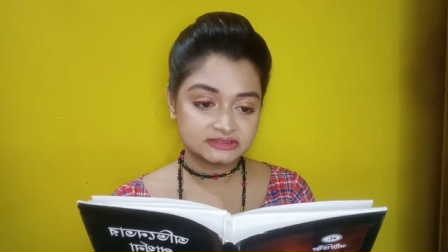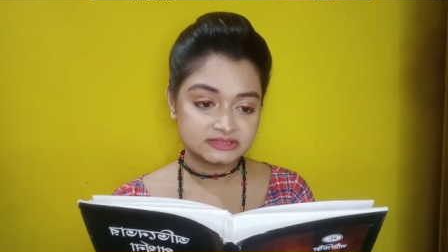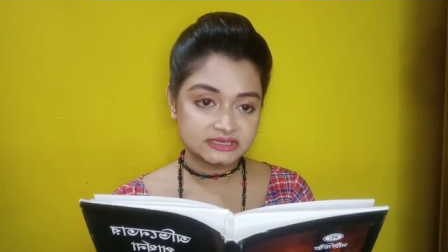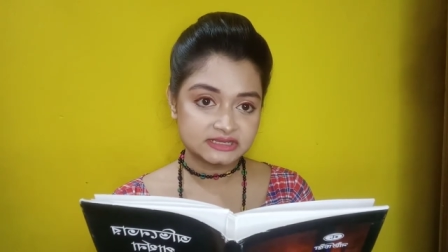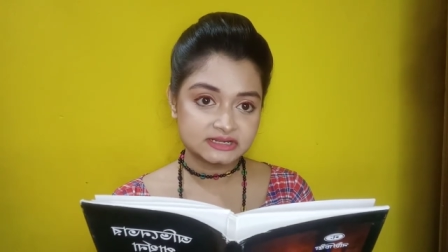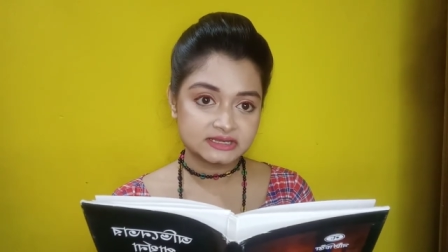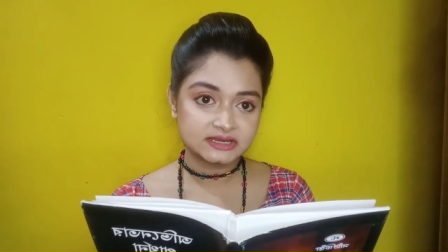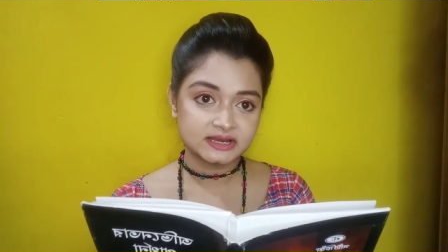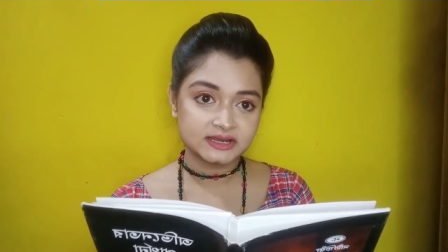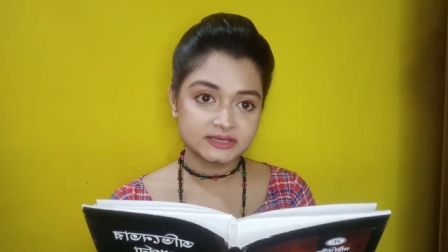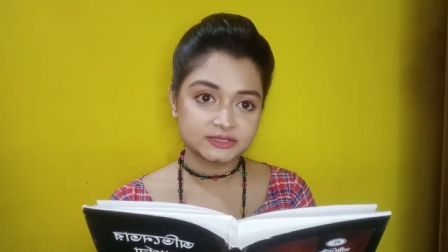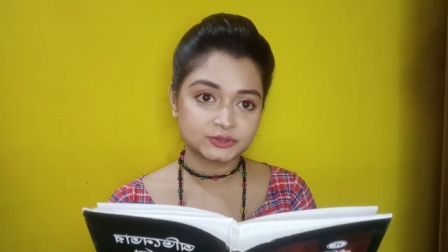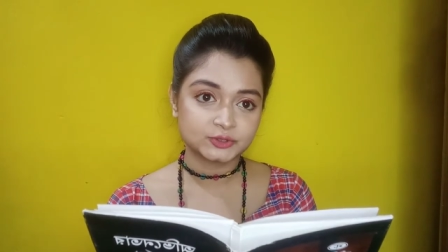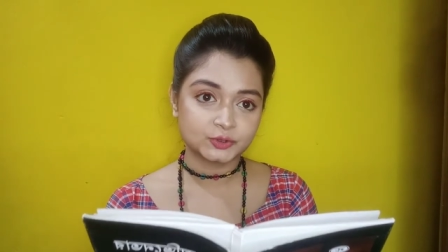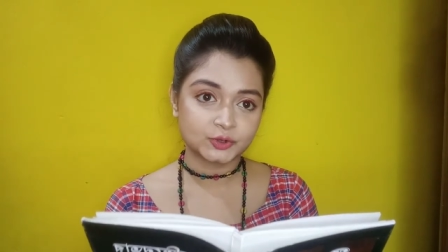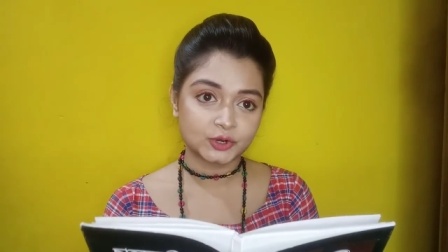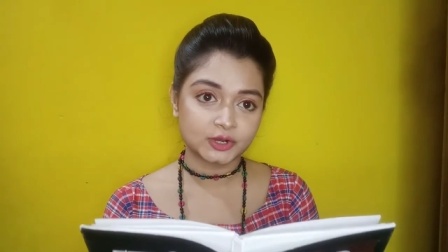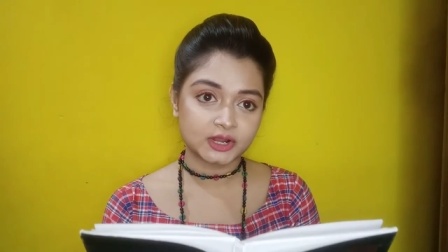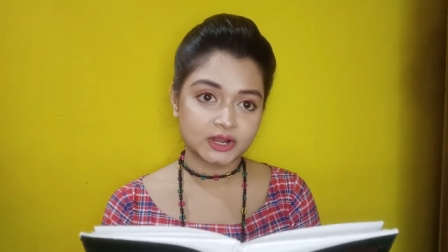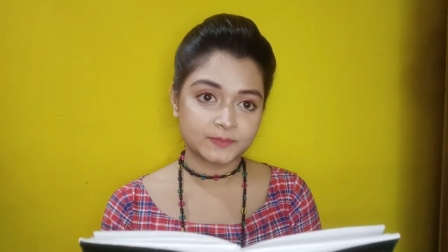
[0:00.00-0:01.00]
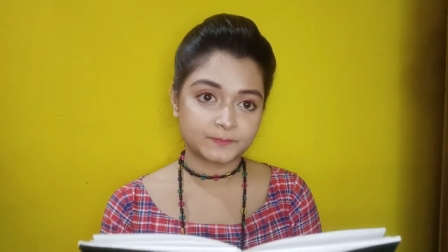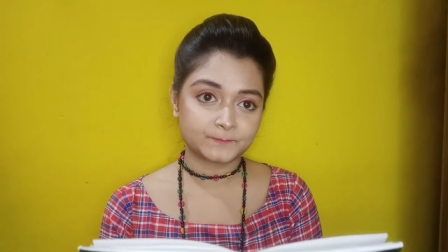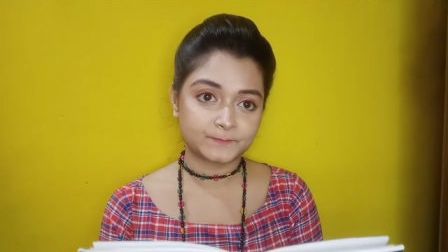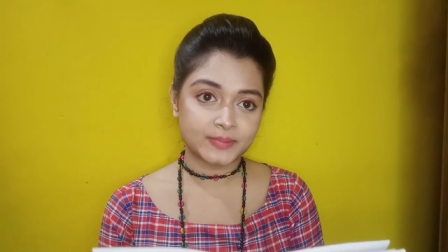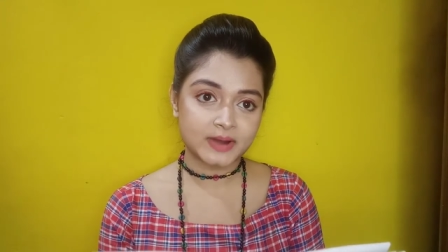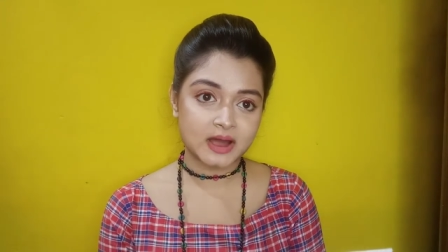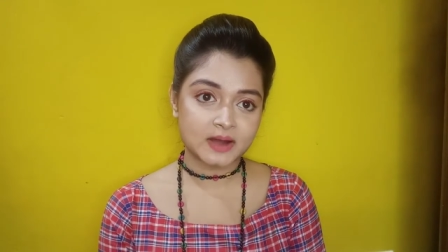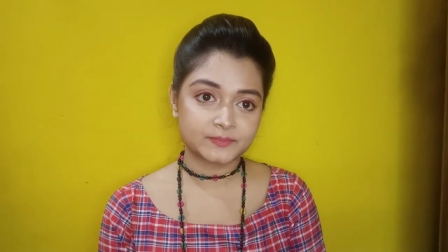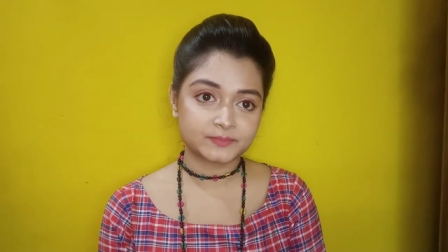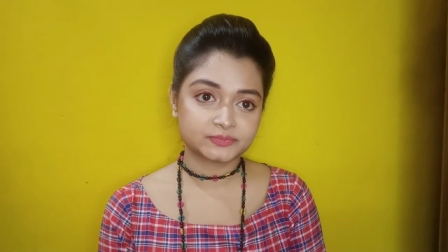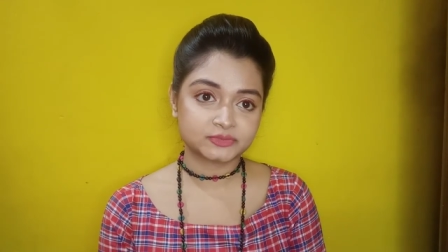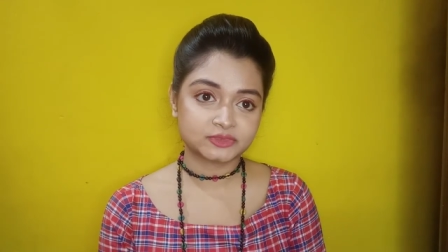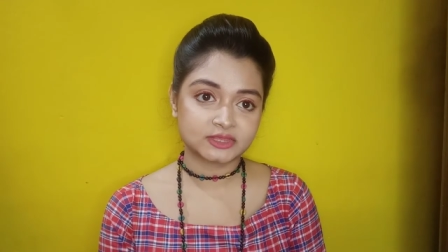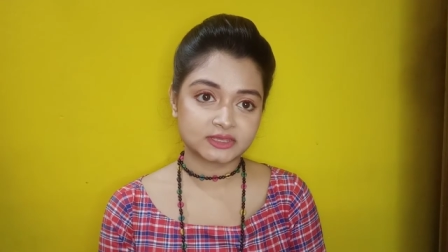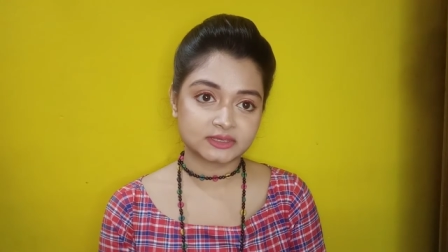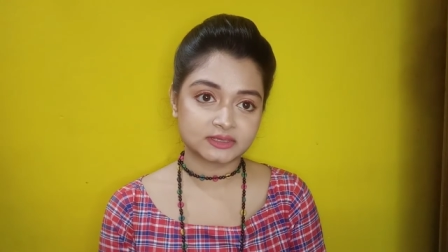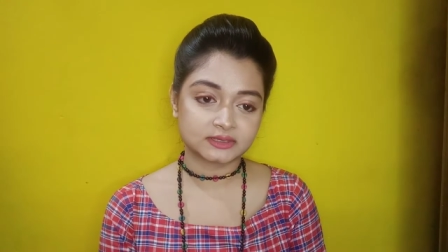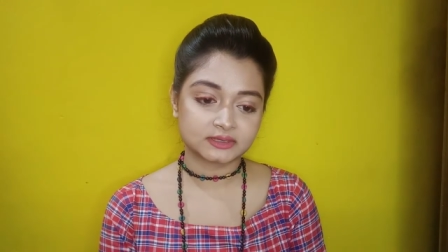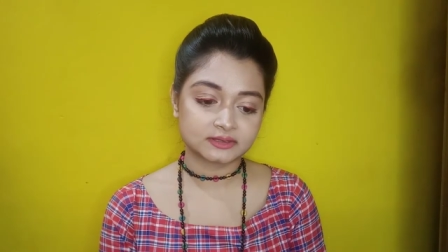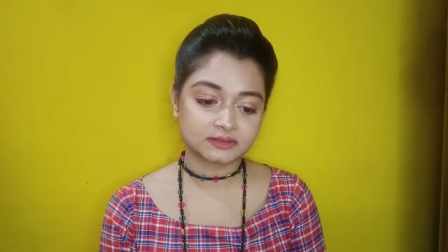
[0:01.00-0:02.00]
দীর্ঘায়িত করার পাপ
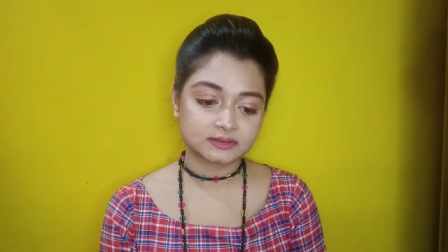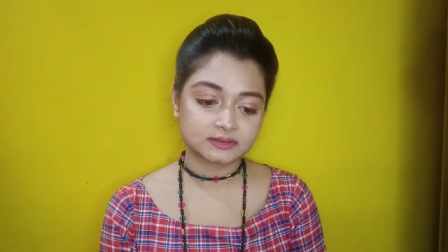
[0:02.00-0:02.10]
থেকে